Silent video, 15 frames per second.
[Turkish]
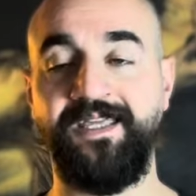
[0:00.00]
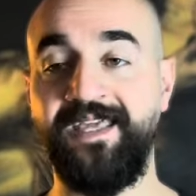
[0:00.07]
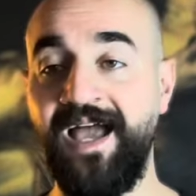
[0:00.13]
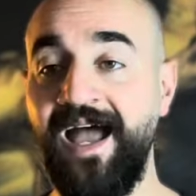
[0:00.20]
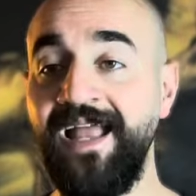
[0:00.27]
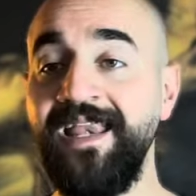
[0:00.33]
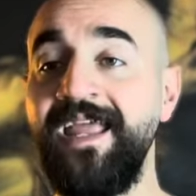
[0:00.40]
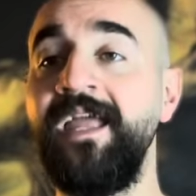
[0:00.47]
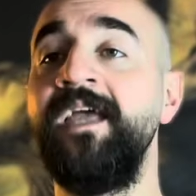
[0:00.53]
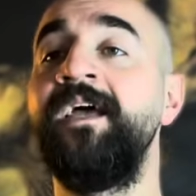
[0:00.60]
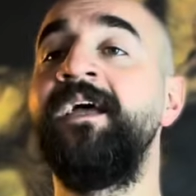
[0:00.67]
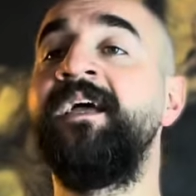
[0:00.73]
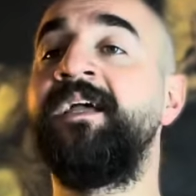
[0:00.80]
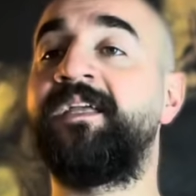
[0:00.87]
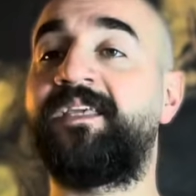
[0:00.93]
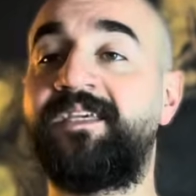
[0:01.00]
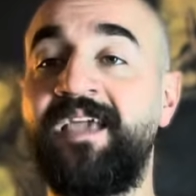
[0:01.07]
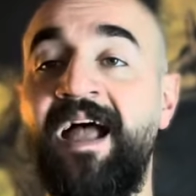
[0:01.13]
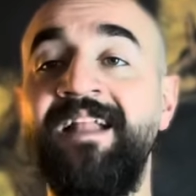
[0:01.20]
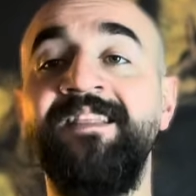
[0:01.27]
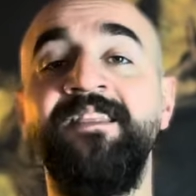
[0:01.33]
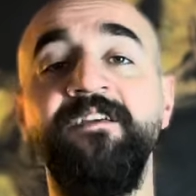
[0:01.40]
Yani
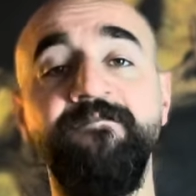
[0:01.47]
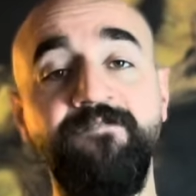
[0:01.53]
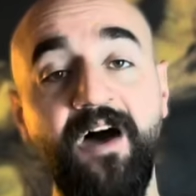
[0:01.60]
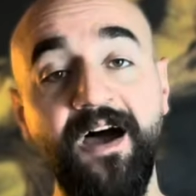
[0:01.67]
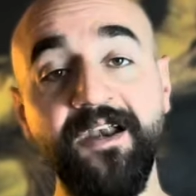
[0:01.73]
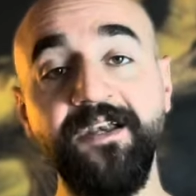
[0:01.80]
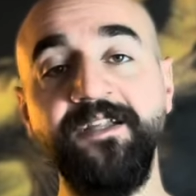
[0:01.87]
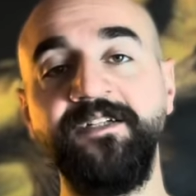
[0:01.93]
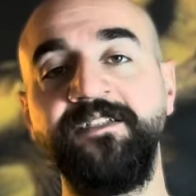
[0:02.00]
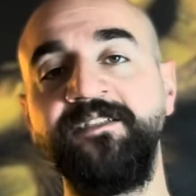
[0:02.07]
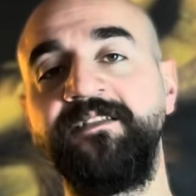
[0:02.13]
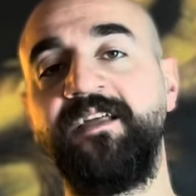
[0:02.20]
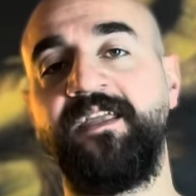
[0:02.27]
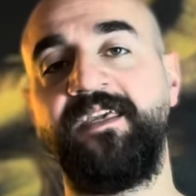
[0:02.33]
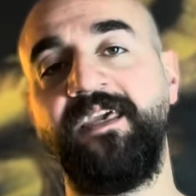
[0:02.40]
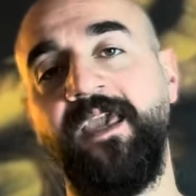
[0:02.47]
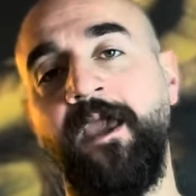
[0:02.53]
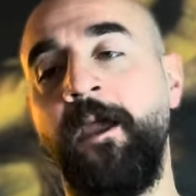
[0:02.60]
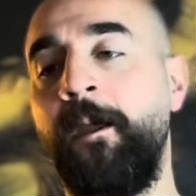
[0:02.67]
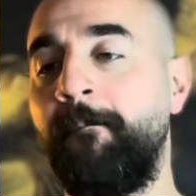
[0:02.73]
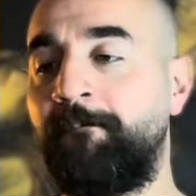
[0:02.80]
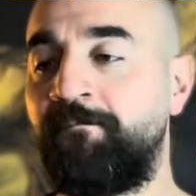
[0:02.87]
kendi
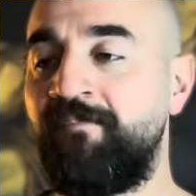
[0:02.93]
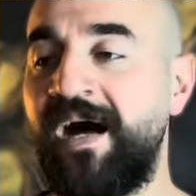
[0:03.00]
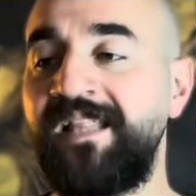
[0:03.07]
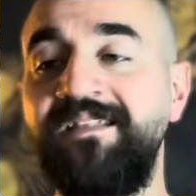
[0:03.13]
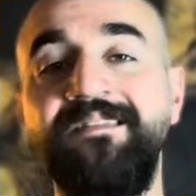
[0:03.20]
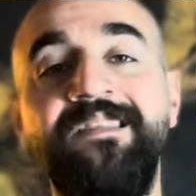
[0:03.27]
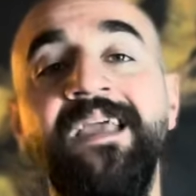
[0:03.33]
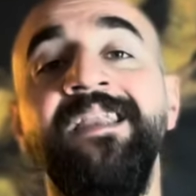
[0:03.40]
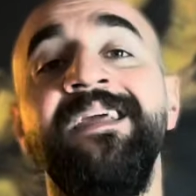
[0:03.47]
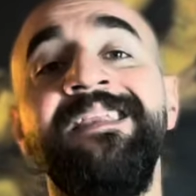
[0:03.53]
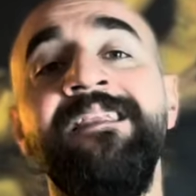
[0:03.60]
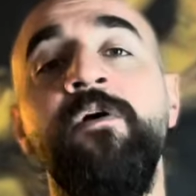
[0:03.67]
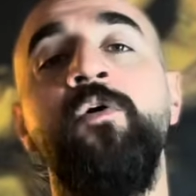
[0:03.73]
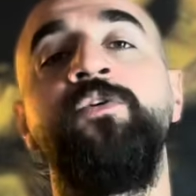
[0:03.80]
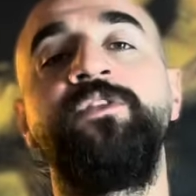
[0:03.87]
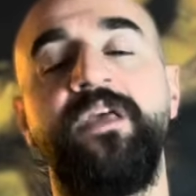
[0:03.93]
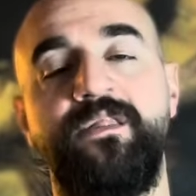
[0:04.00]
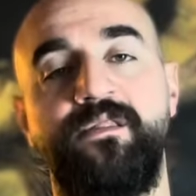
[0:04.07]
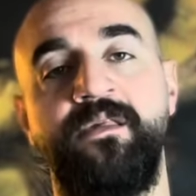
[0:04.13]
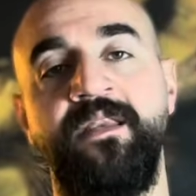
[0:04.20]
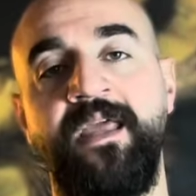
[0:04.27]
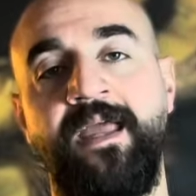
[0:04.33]
varlığındaki maddenin
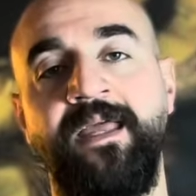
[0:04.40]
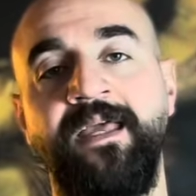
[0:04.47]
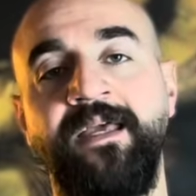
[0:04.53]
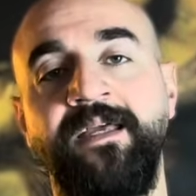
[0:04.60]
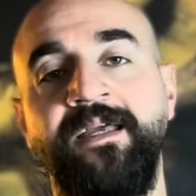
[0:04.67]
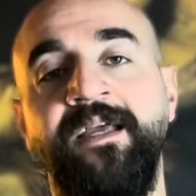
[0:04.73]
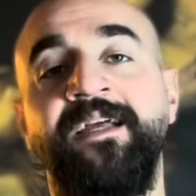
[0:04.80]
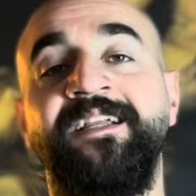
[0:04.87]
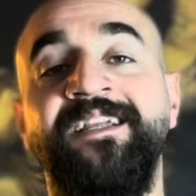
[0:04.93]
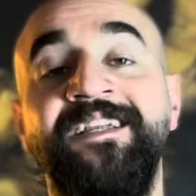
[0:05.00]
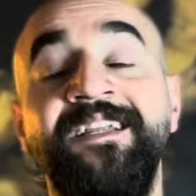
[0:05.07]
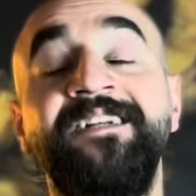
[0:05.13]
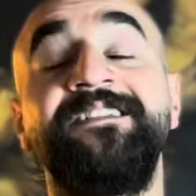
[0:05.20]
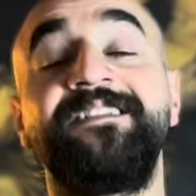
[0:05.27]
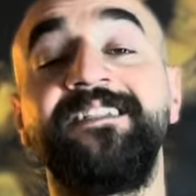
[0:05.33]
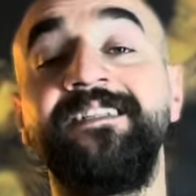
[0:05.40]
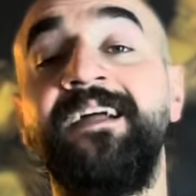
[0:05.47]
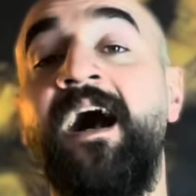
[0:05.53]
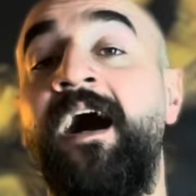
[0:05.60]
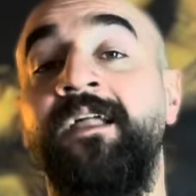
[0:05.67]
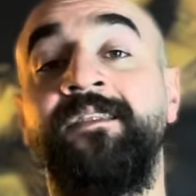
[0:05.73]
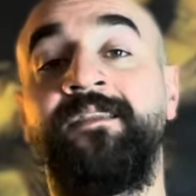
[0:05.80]
ötesini nasıl
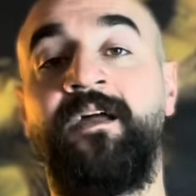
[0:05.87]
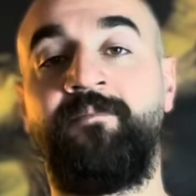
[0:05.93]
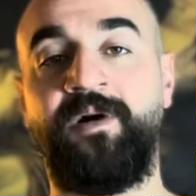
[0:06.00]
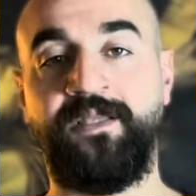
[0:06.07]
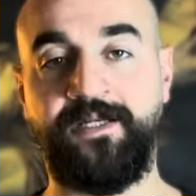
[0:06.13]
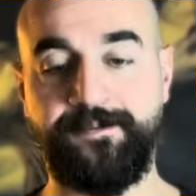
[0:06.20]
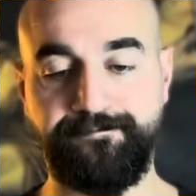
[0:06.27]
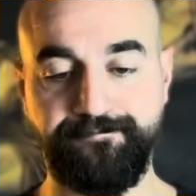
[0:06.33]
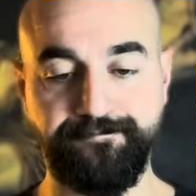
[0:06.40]
anlamalı?